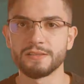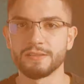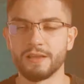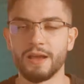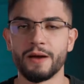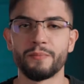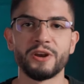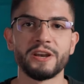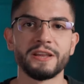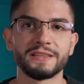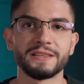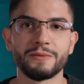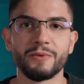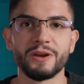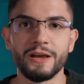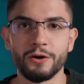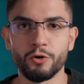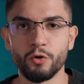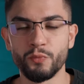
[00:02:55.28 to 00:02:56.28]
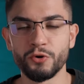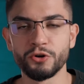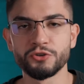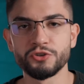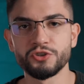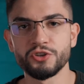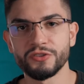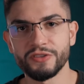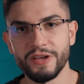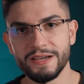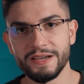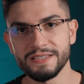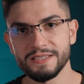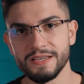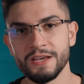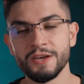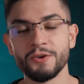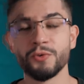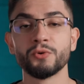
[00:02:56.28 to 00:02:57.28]
em aprender a trabalhar com produtos digitais,
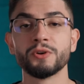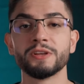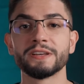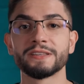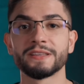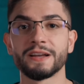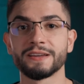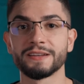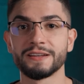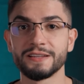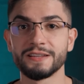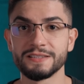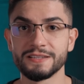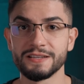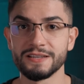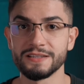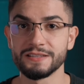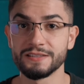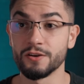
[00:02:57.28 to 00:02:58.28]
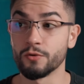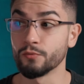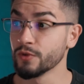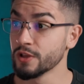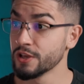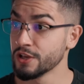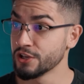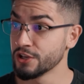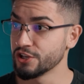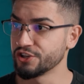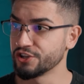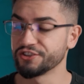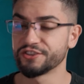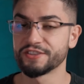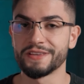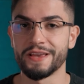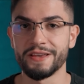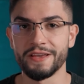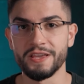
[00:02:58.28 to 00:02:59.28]
o link está aqui na descrição e a gente
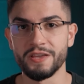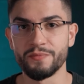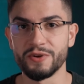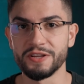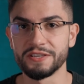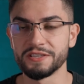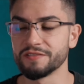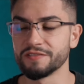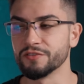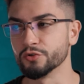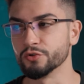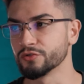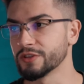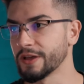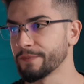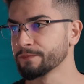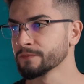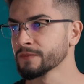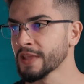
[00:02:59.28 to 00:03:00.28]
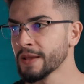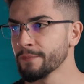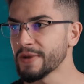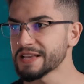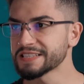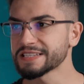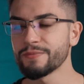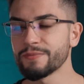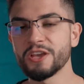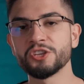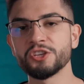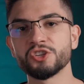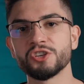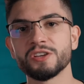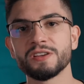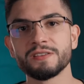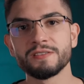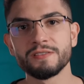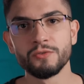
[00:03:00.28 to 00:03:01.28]
segue aqui para esse vídeo, tá? Basicamente,